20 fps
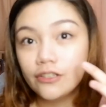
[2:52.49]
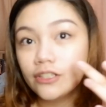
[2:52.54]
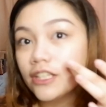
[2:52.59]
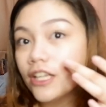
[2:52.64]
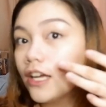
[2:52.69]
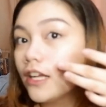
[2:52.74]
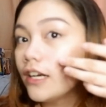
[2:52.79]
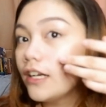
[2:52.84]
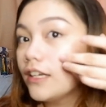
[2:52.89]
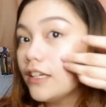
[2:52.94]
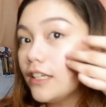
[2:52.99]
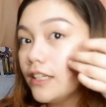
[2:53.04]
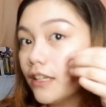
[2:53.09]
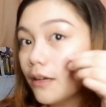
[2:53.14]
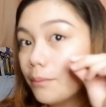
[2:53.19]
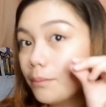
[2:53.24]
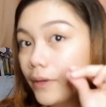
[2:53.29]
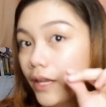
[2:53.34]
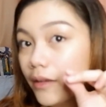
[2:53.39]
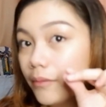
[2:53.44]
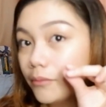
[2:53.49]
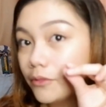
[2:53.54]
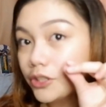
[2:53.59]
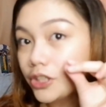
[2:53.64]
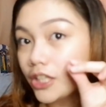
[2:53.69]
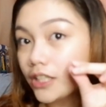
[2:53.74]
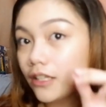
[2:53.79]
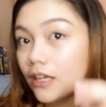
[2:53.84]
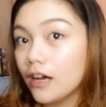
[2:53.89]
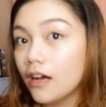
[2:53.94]
Kunyari, in-apply mo
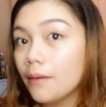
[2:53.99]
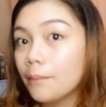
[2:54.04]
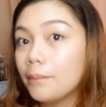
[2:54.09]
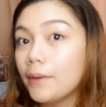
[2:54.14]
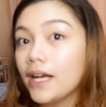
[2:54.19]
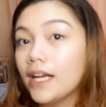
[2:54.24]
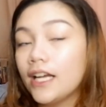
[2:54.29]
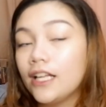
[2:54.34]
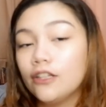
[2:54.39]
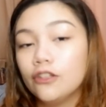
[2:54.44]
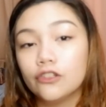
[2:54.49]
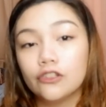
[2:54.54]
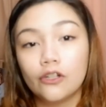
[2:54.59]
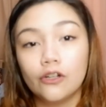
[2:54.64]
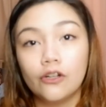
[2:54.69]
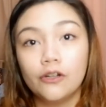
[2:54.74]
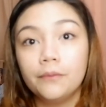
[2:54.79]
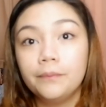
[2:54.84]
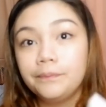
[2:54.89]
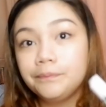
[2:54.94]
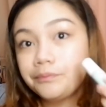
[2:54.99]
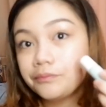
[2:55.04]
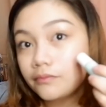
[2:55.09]
siya ng paganto.